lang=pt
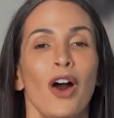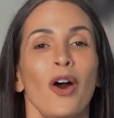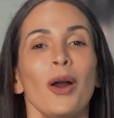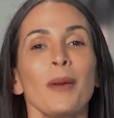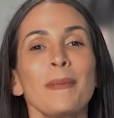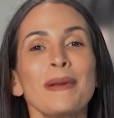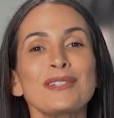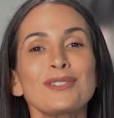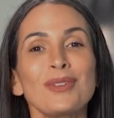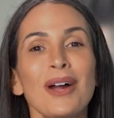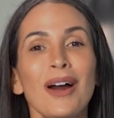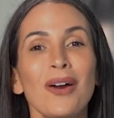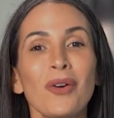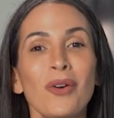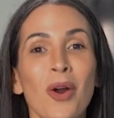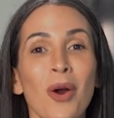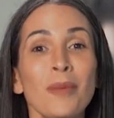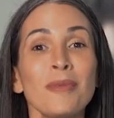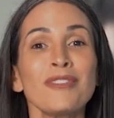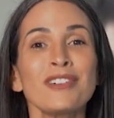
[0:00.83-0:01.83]
Oi, pessoal,
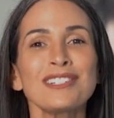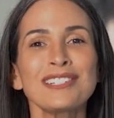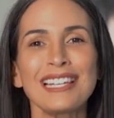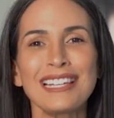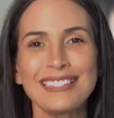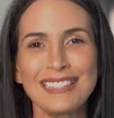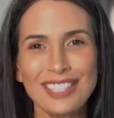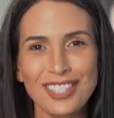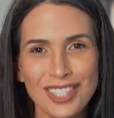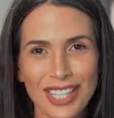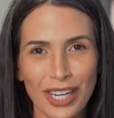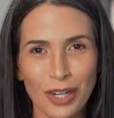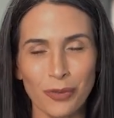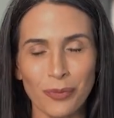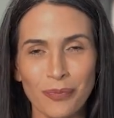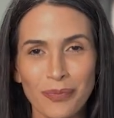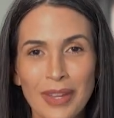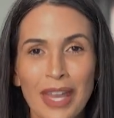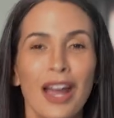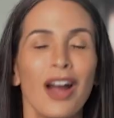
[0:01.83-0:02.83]
como vocês estão?